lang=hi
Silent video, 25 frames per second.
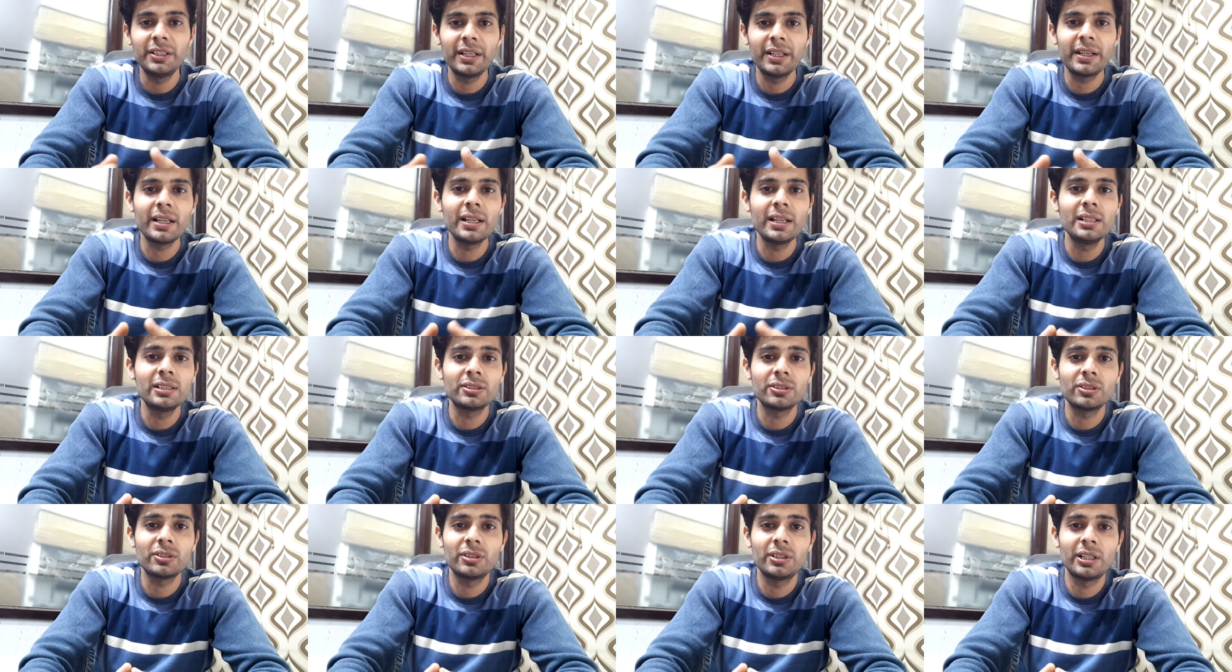
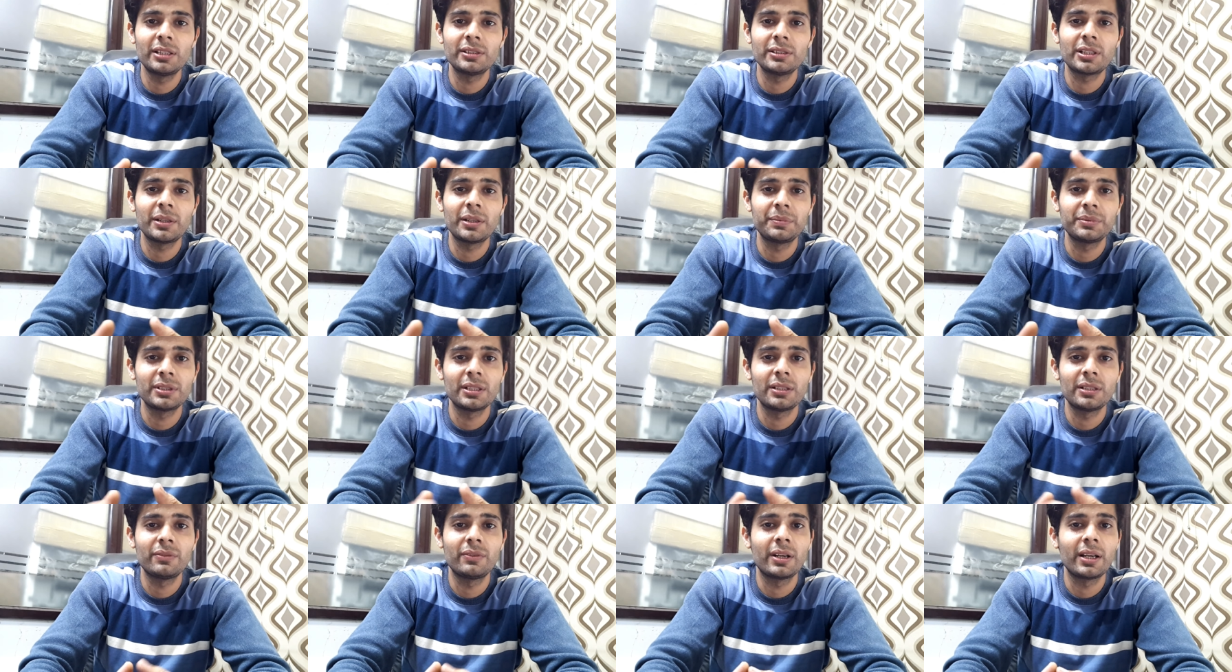डिटेल्स और
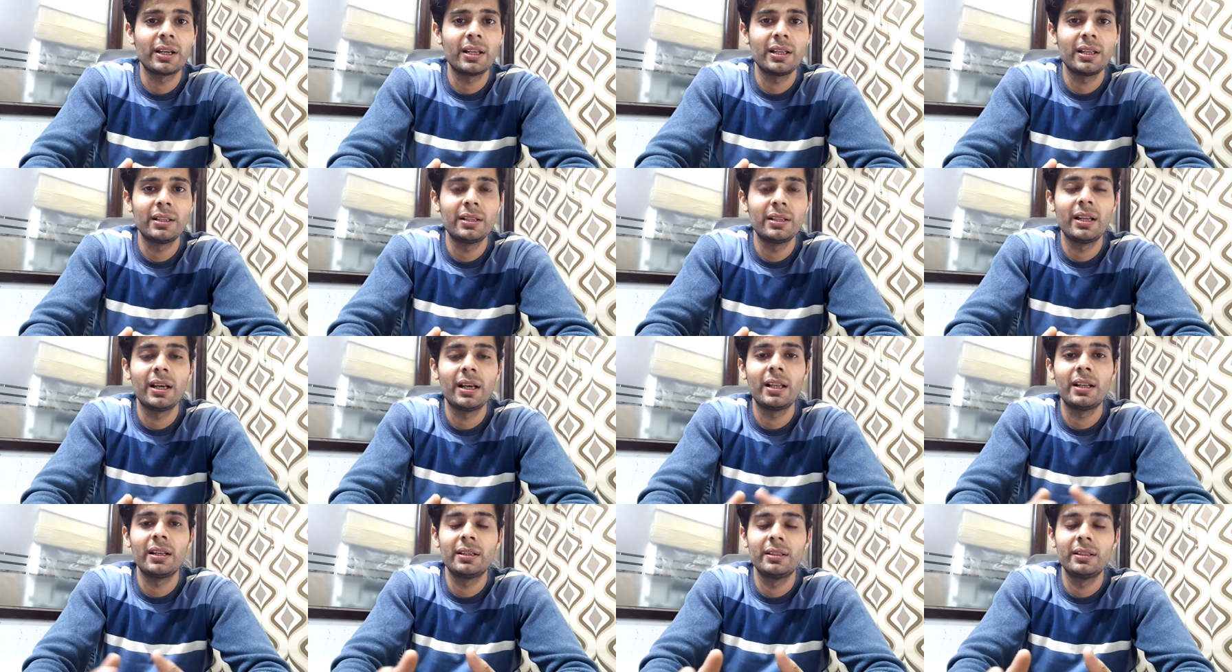डिस्क्रिप्शन
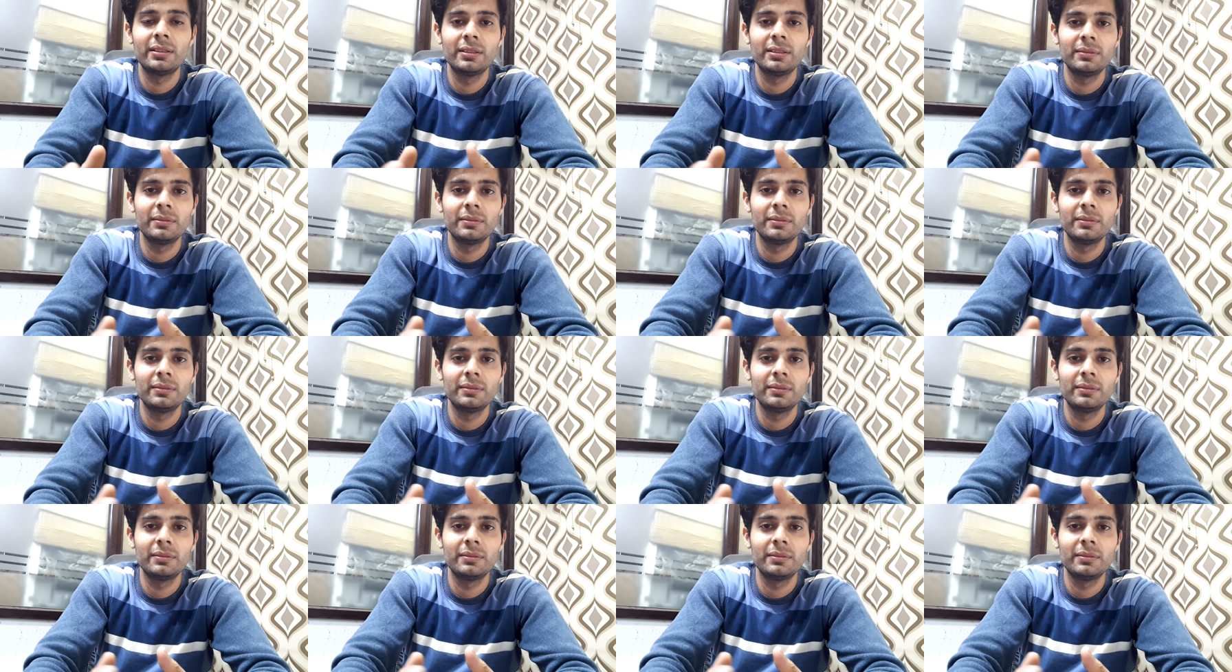वगैरह